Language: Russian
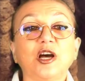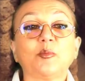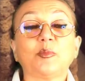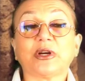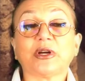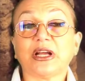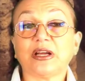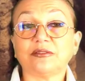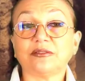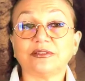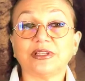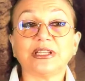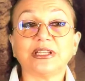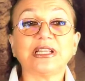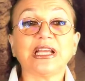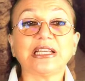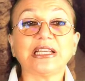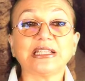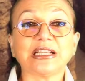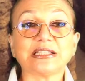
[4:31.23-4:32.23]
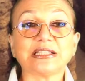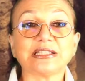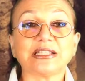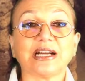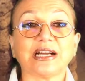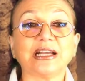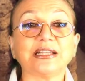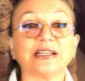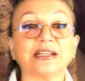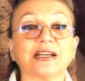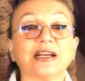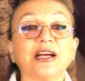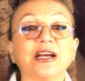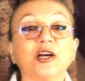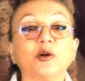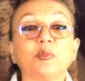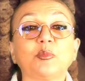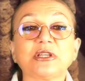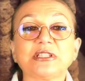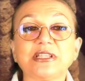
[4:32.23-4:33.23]
Правда, для иностранок
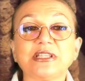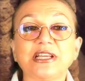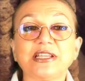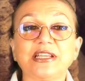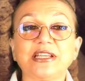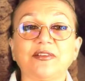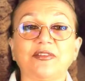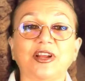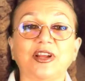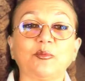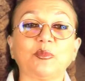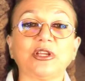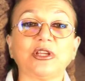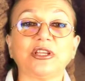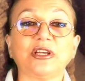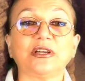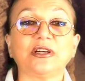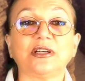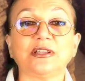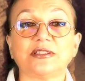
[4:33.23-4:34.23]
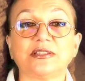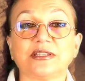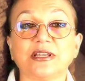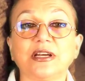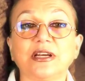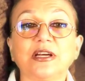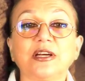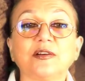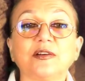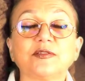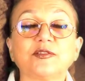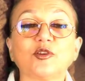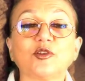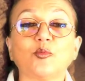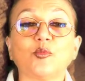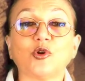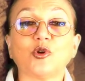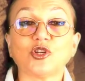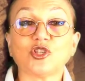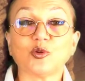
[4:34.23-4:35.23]
в последнее время делается все
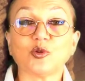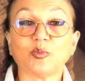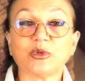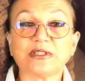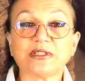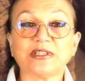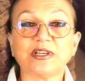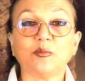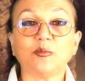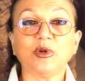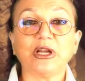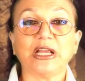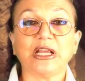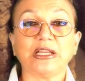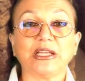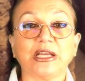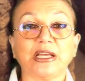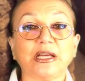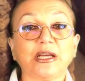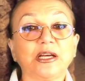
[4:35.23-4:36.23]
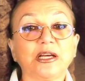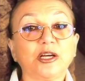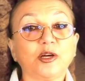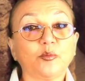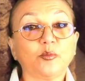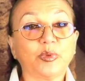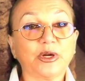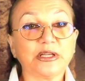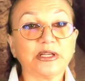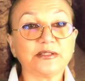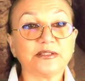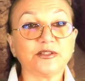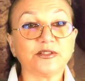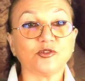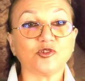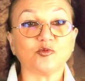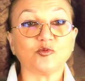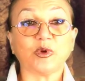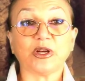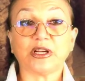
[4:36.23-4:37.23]
больше послаблений.
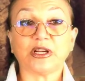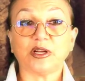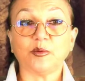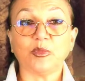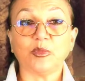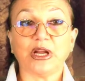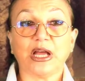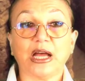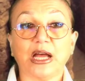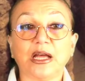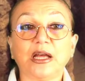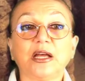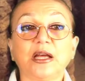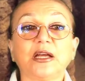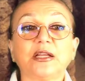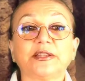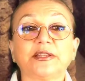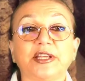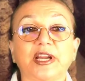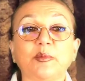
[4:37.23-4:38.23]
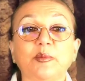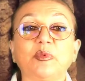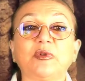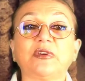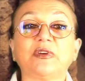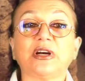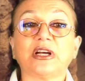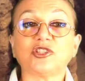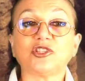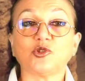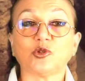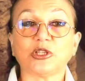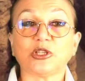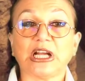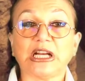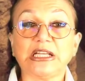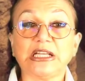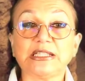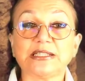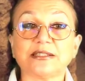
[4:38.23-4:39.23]
Пресс-служба Кремля требовала от
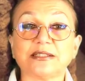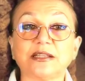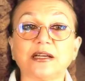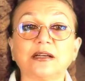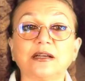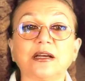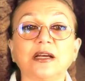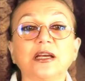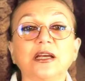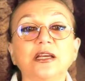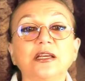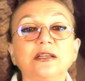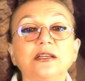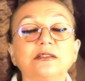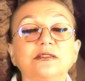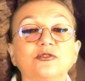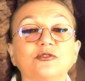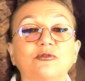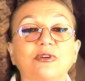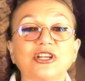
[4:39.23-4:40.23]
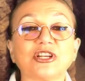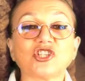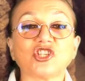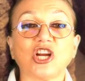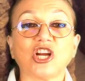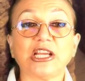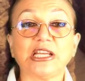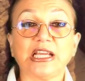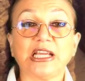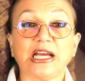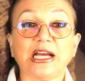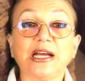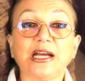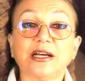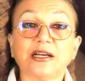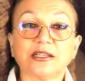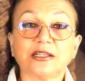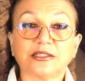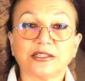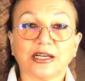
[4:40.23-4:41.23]
журналисток из уважения
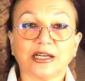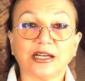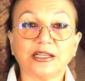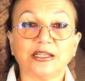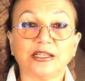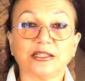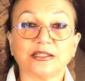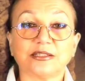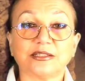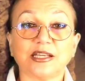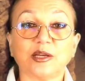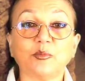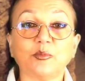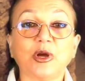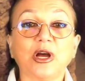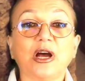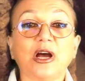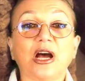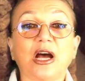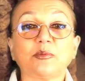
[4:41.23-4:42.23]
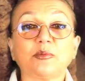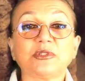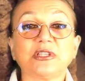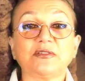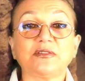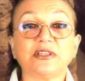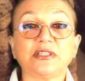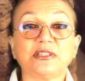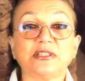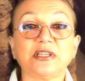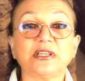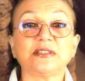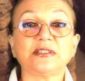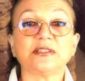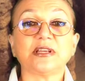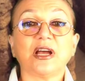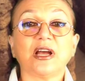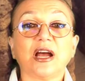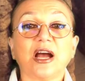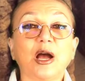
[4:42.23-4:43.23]
к традициям
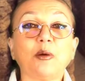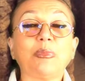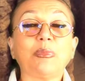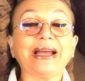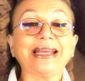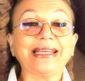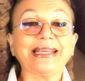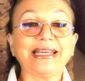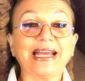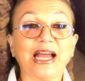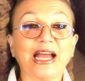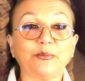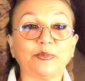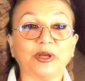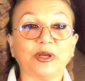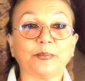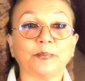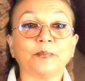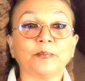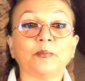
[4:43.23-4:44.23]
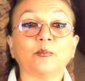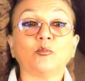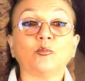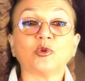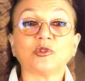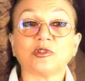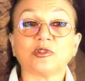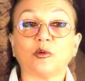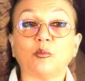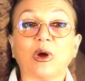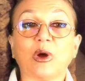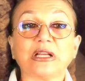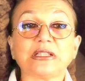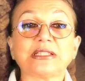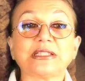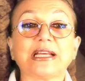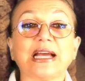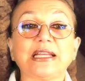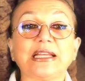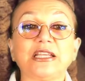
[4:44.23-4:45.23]
обзавестись обаями
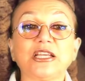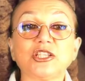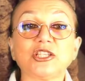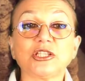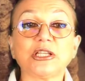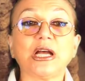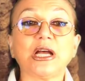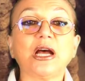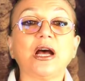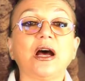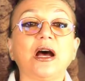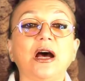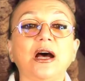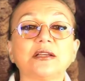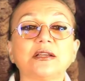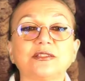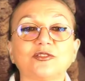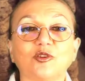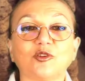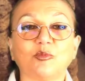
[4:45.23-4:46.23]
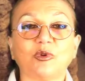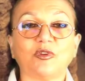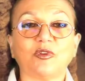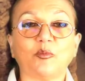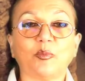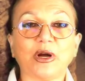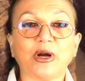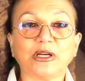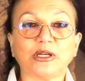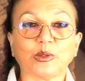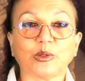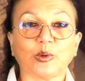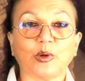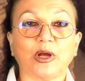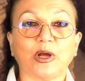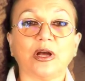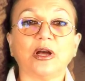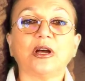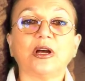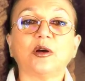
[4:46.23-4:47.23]
мусульманской одежда особого
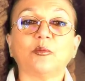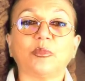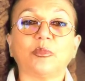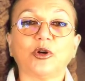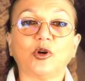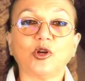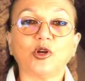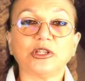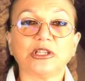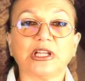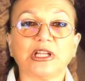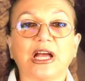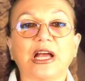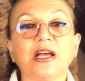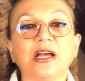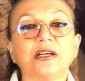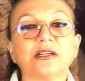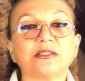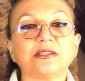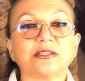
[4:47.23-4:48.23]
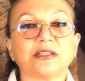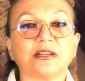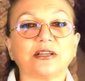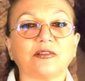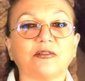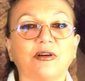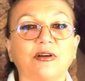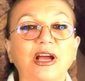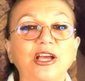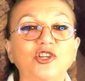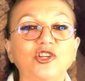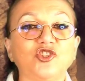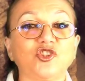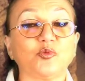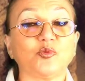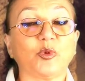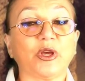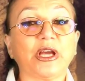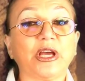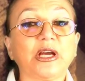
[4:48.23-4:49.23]
покроя, плотно
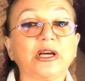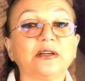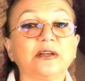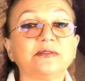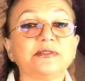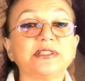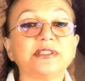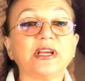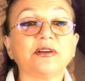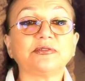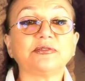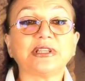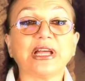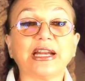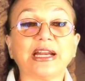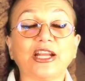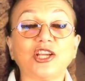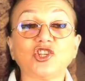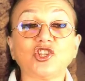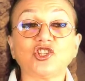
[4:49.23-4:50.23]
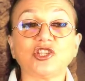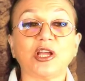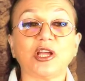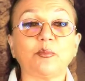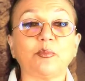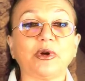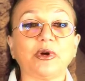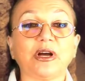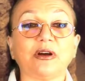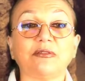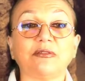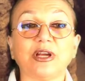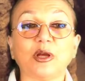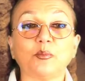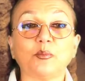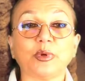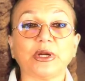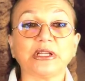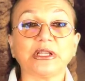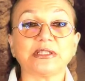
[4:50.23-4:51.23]
скрывающими все вторичные
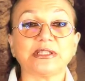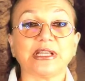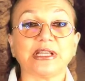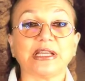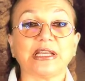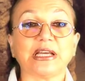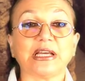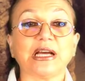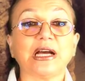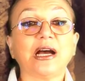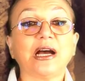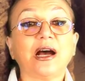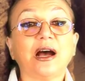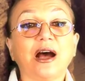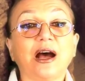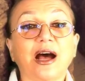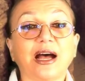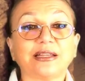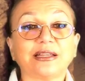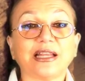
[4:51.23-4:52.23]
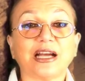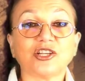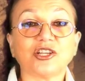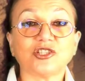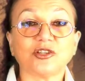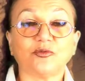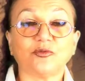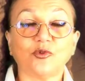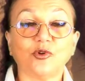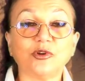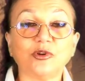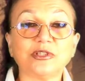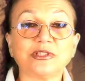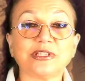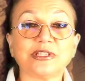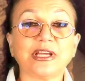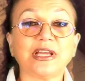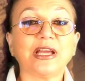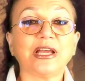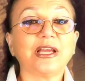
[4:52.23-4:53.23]
половые признаки, а также
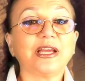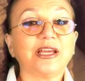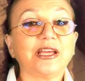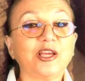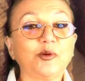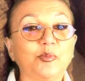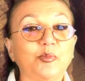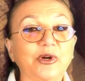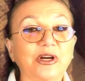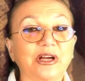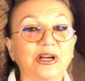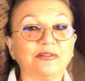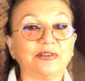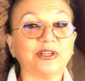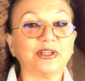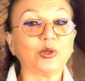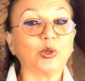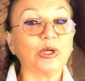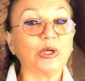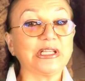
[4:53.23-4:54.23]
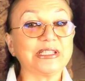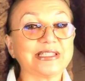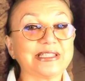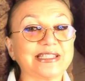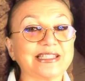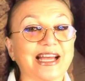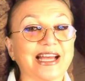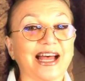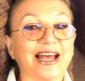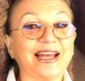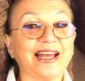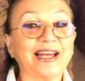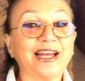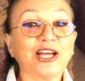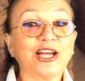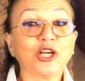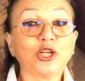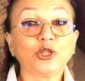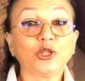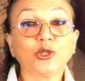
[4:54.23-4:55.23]
волосы – и половину лица.
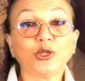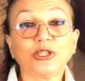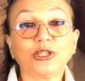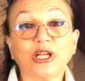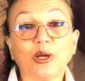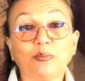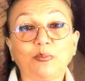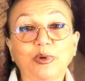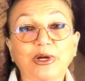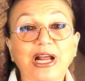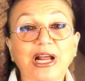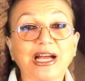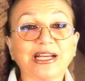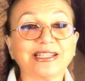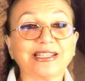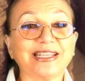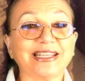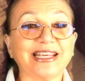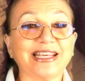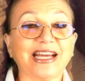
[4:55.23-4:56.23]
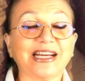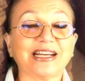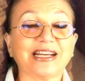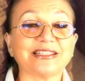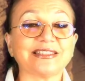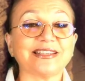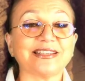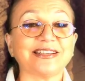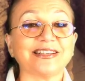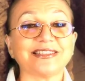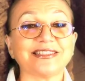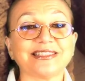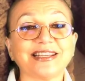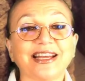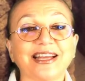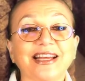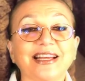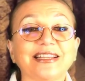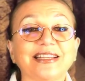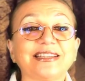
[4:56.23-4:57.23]
Но на практике оказалось
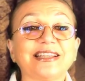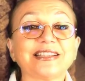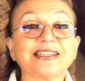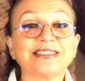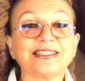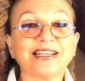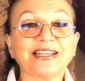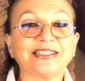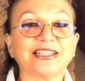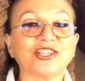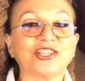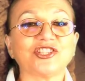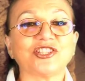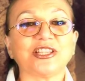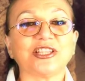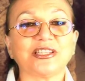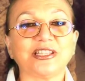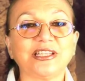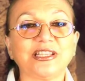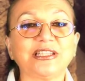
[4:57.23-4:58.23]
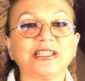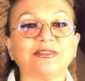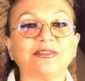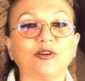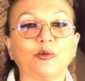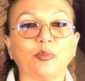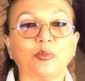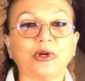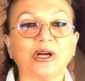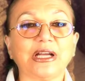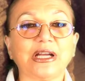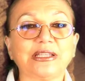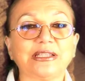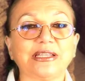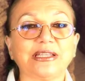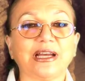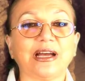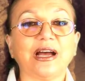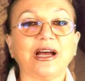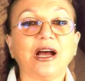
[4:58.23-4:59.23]
достаточно длинного
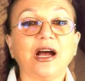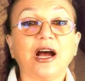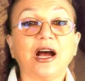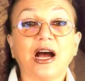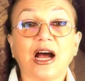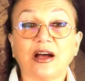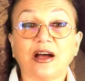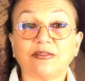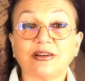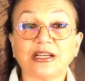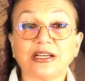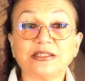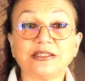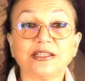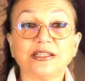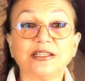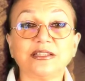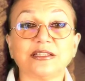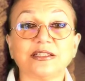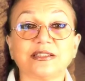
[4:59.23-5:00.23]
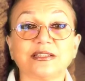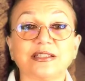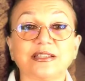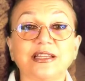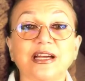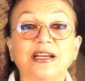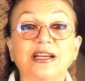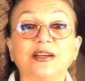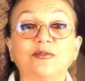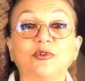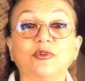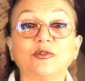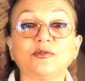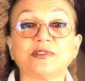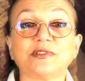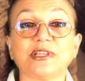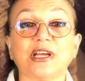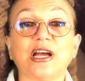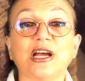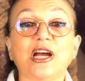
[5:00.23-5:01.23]
платья, а в гостинице так и
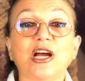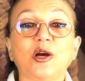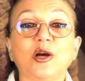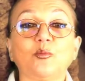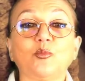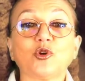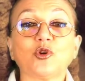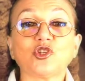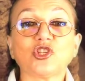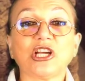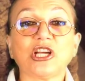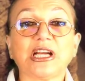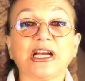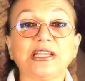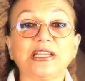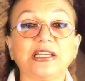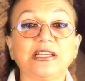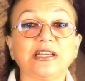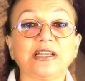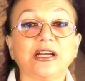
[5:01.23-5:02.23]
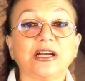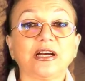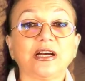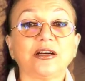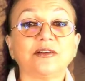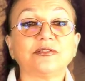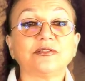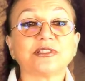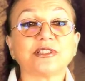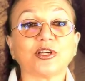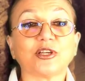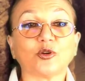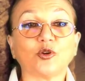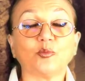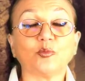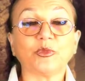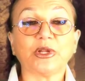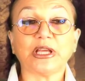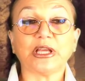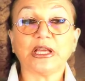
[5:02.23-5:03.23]
вовсе можно ходить в
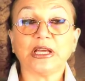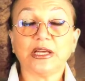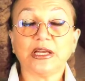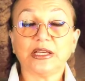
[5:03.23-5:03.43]
скромной